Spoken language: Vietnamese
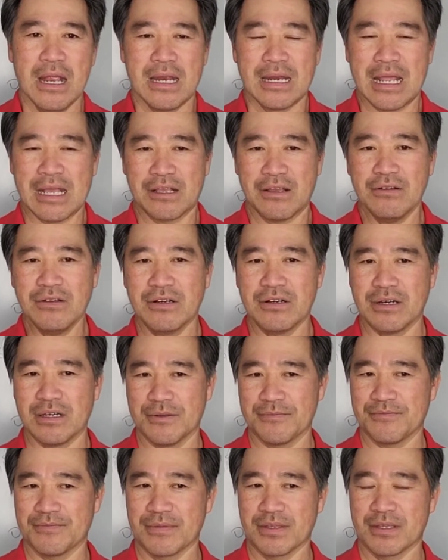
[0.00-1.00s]
là có
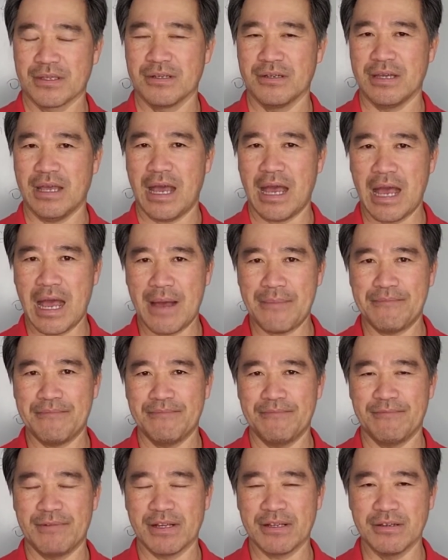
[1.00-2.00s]
người người âm
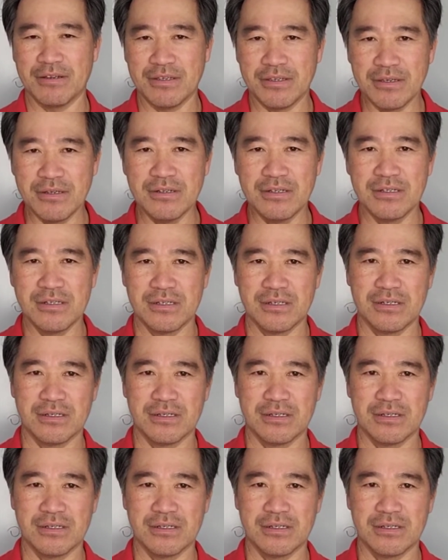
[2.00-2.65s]
và người dương